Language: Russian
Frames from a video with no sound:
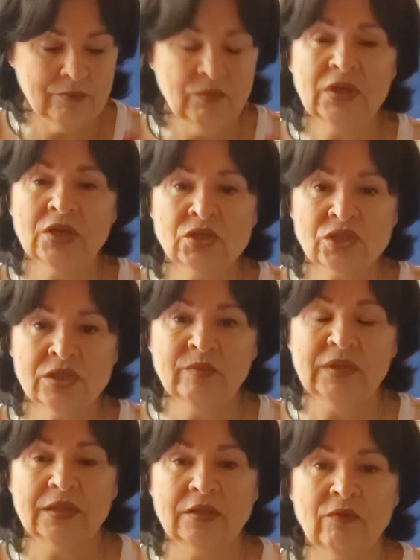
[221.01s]
Мы
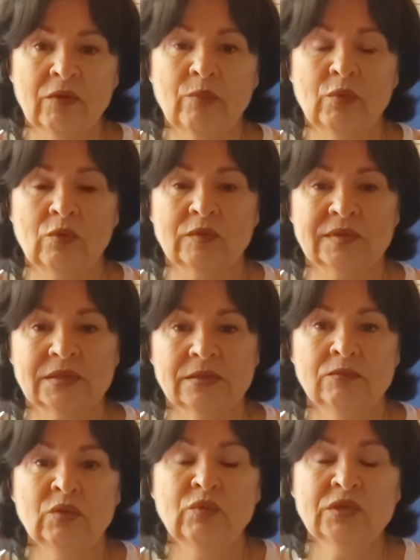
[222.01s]
решим этот вопрос.
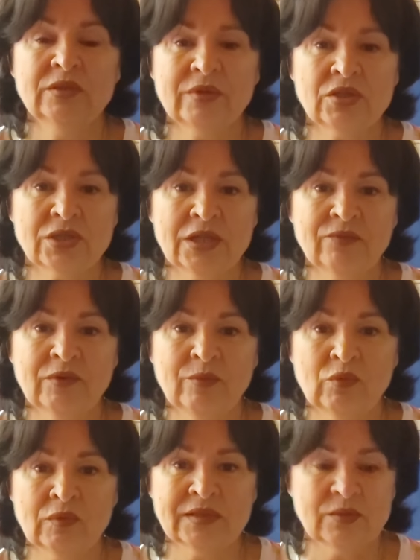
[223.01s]
Мы будем решать
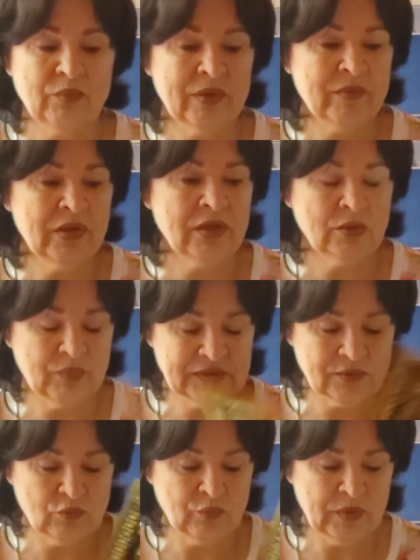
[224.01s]
вопросы по мере их
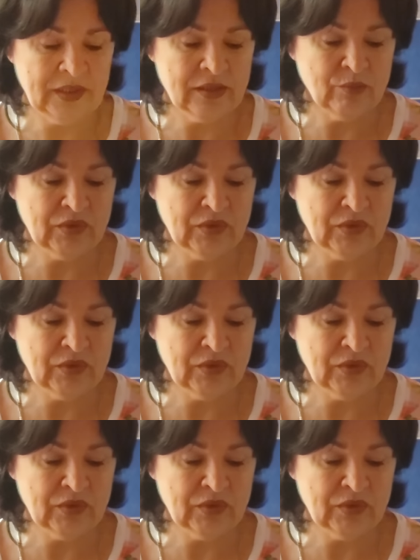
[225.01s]
поступления,